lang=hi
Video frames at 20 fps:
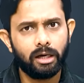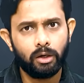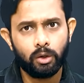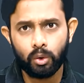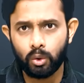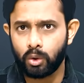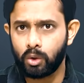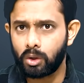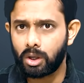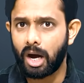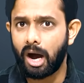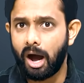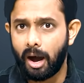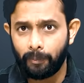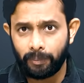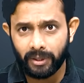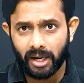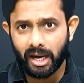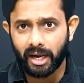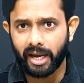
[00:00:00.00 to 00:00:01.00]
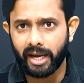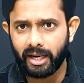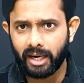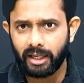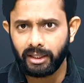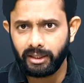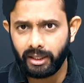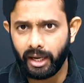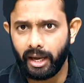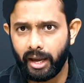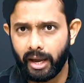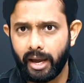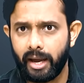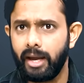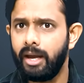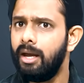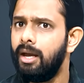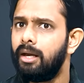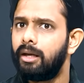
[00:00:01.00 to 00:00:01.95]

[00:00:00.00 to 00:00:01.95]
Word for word: लोगों का अपना कहना यह है